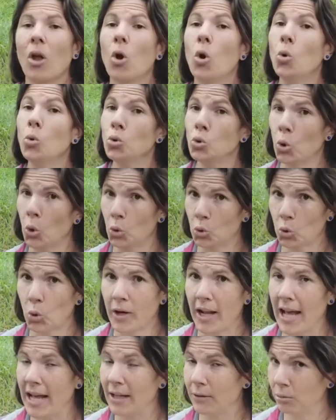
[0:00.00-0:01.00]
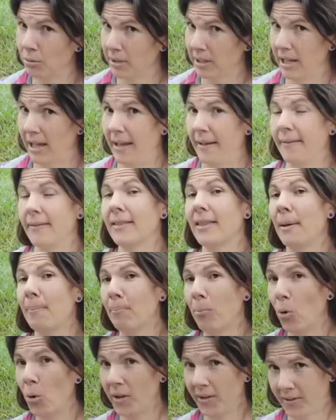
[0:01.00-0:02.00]
um doutorado, que é
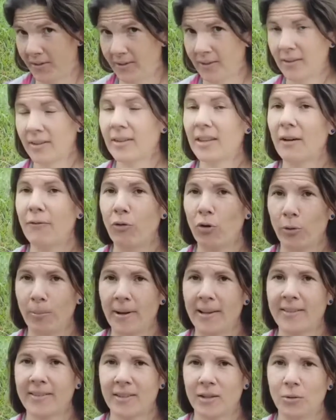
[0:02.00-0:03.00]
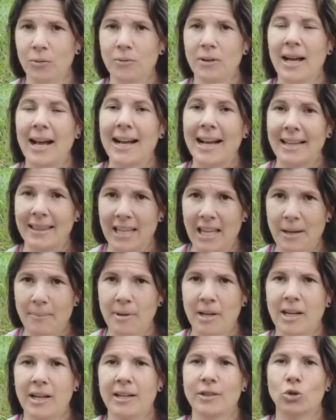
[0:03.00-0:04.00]
depois da formação
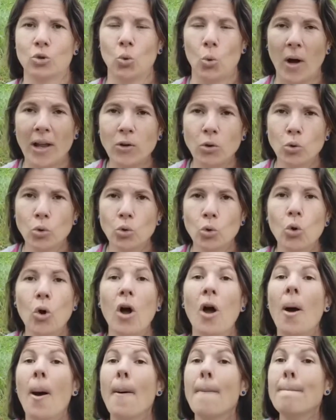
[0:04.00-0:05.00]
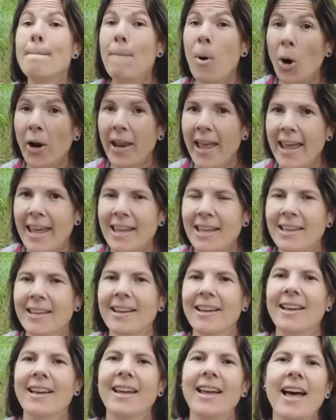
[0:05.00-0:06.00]
acadêmica do aluno. Porém,
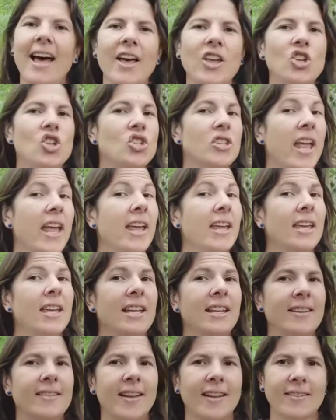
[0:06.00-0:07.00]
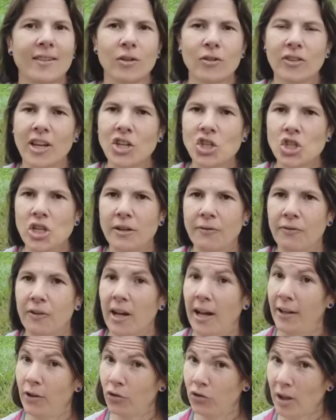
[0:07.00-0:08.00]
a gente tem iniciação
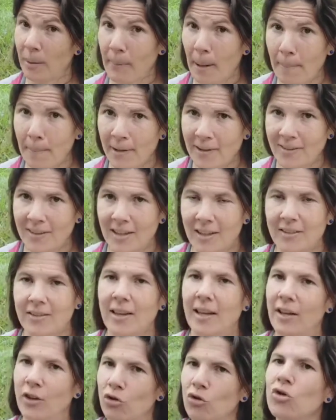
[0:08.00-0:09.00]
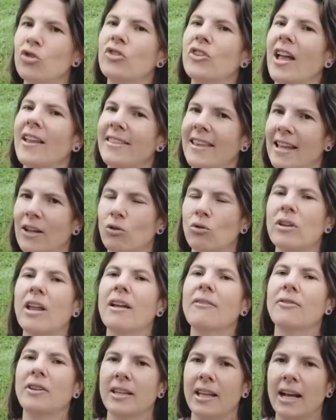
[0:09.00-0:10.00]
científica, isso também é pesquisa, isso está dentro da
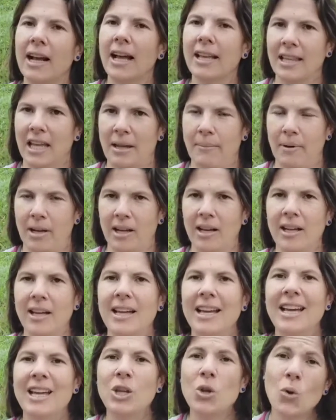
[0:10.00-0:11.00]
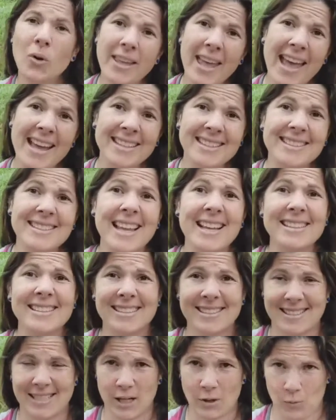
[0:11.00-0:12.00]
vida acadêmica. E o que é
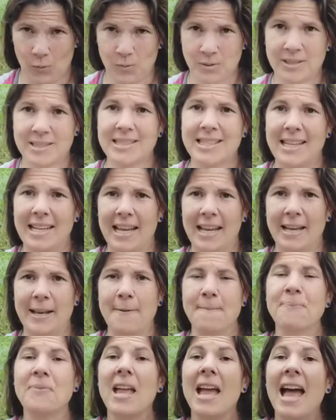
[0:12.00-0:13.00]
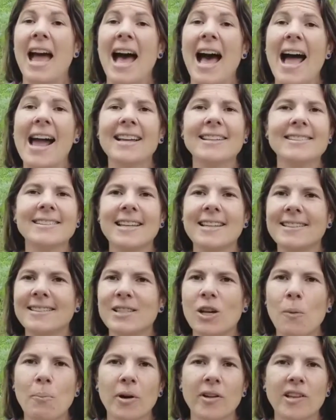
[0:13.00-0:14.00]
extensão, Selene? A
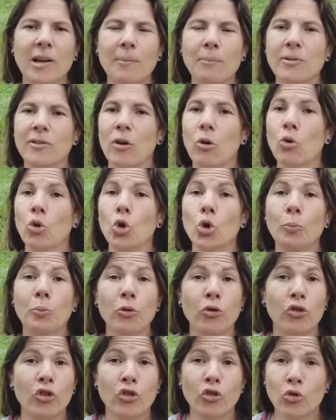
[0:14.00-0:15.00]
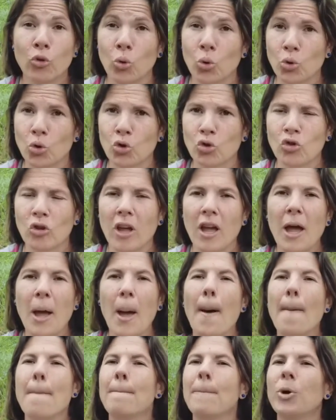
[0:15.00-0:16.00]
extensão, por exemplo, são grupos de estudos,
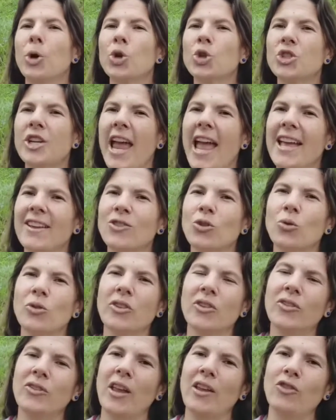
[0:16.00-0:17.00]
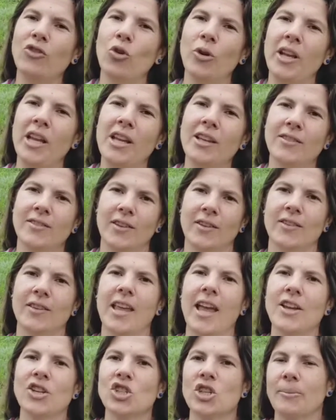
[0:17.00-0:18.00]
projetos extensionistas,
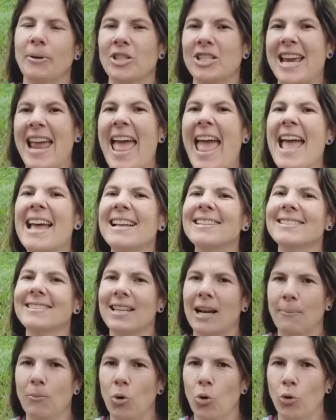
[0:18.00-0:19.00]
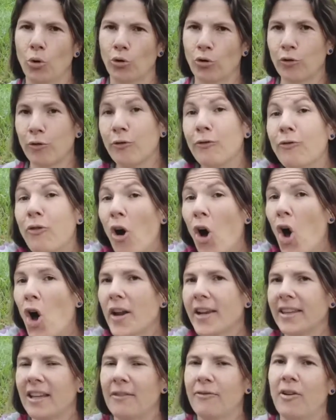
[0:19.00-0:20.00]
que a gente chama de extramuros,
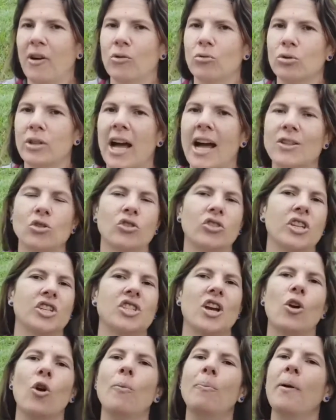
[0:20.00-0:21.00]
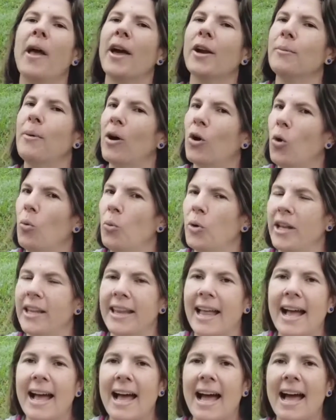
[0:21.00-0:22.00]
fora da faculdade, ou seja, acompanhar uma
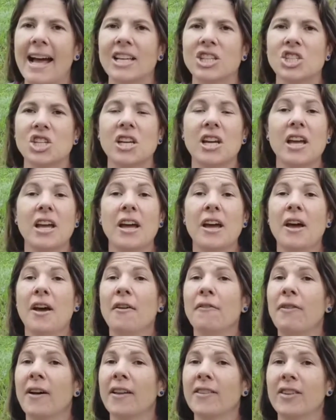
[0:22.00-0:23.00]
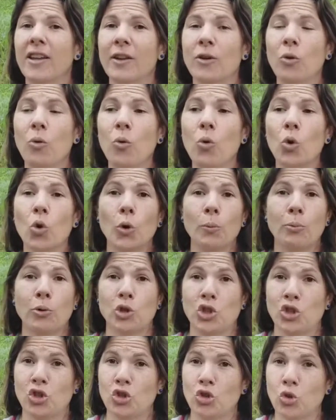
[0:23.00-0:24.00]
comunidade, fazer um grupo
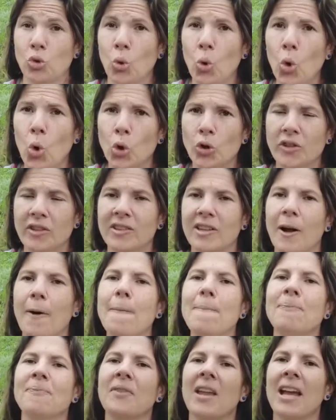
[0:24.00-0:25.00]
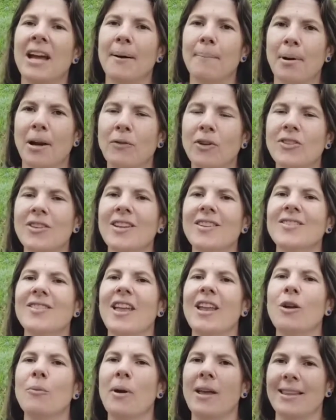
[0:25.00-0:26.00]
de estudos. Então, para vocês
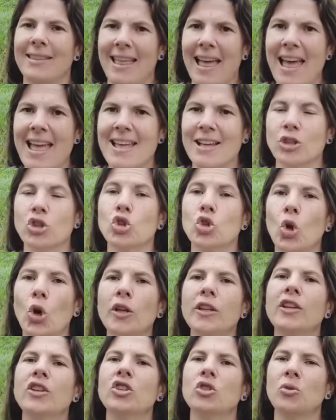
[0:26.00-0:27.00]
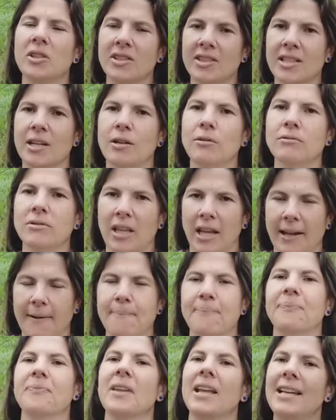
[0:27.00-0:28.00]
terem uma ideia, toda instituição tem
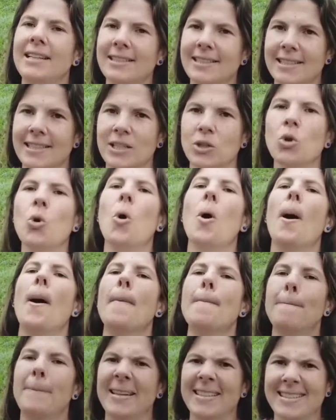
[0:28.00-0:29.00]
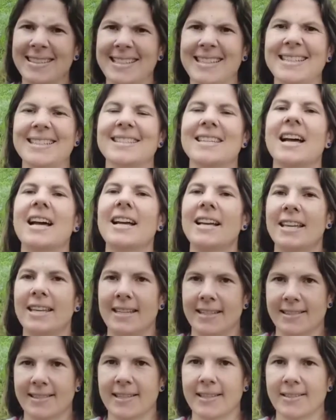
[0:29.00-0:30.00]
ensino, pesquisa e
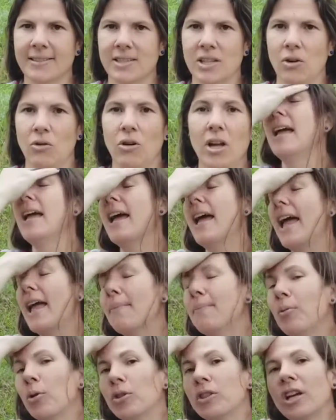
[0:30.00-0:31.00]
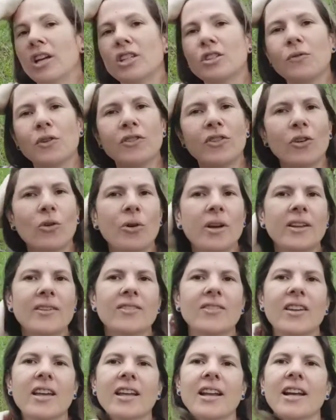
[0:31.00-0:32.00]
extensão. É importante você
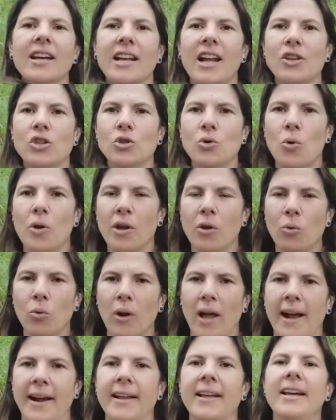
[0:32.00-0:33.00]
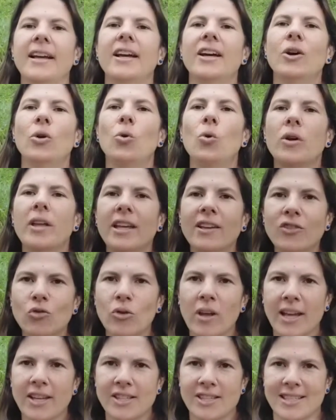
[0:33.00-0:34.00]
conhecer a grade curricular. O que isso
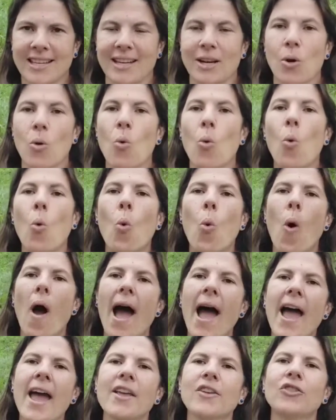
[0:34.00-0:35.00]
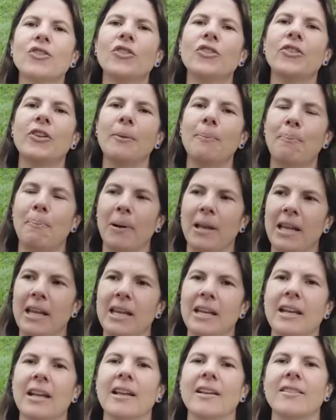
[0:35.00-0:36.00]
quer dizer? quais
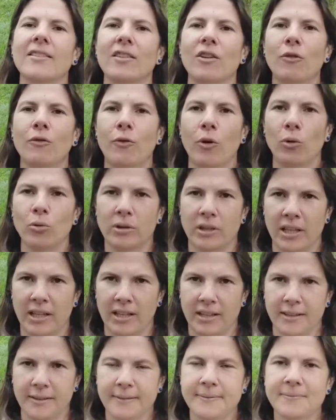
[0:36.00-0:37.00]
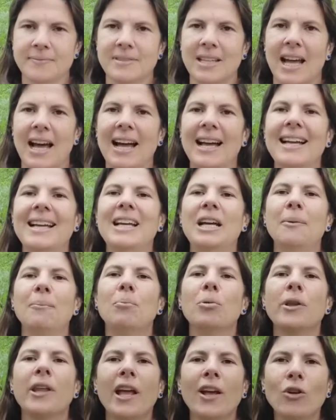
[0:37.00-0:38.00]
disciplinas eu vou ter, tá?
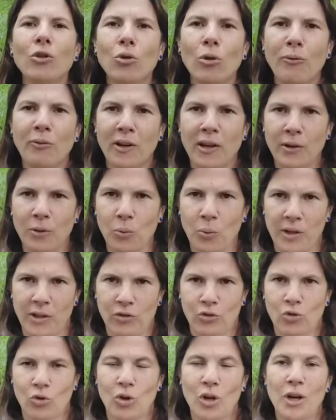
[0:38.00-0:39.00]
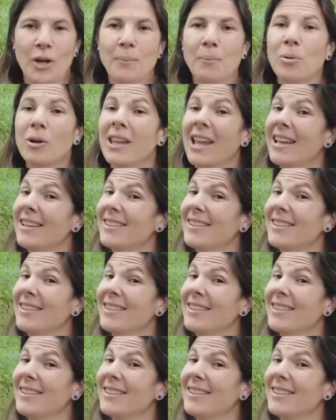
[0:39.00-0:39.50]
Por que, que eu estou falando isso? Porque é